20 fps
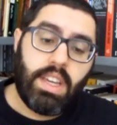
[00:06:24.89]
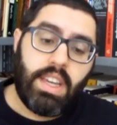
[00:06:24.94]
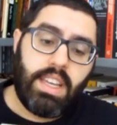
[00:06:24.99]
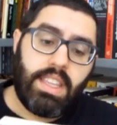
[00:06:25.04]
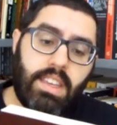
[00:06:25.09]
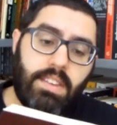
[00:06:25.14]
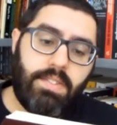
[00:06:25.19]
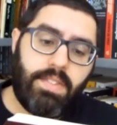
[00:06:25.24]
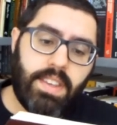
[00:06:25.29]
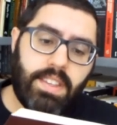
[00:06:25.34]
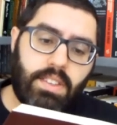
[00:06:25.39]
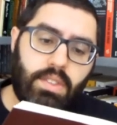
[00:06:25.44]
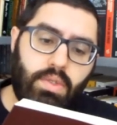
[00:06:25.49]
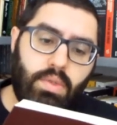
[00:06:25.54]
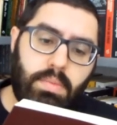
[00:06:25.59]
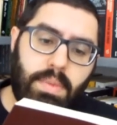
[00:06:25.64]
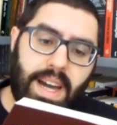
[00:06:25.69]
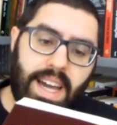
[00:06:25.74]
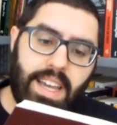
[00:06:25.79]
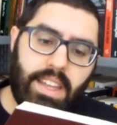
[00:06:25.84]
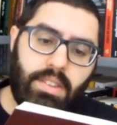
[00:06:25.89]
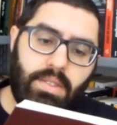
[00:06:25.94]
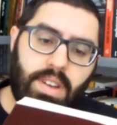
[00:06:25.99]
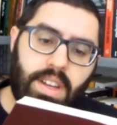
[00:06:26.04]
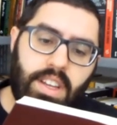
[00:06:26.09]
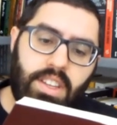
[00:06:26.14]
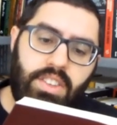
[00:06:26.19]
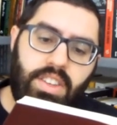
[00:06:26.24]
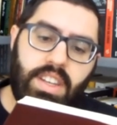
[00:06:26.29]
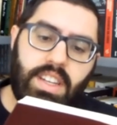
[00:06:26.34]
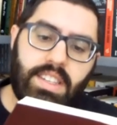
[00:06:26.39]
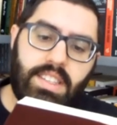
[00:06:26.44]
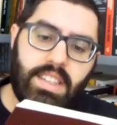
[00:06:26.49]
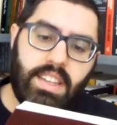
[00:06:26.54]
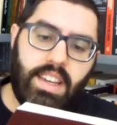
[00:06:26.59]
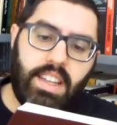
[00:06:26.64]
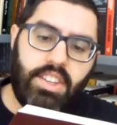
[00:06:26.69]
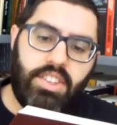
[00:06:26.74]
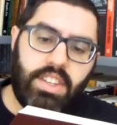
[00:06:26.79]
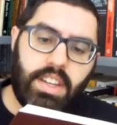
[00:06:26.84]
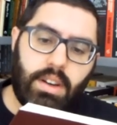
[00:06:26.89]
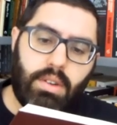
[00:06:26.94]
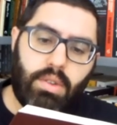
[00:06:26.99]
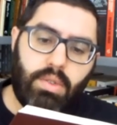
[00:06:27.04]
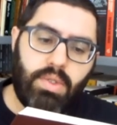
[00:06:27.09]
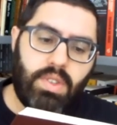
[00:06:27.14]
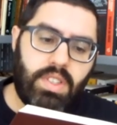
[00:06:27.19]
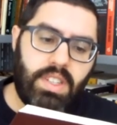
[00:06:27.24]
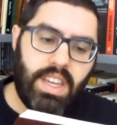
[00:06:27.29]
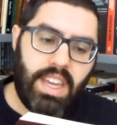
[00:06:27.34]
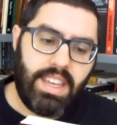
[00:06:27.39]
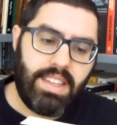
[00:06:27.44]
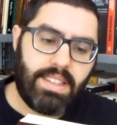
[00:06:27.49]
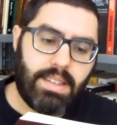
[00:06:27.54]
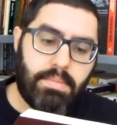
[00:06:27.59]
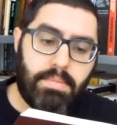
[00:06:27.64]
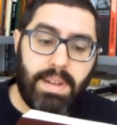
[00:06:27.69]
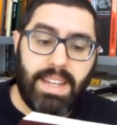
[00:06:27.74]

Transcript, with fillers: Em defesa do Mário, diga-se que ele tinha consciência,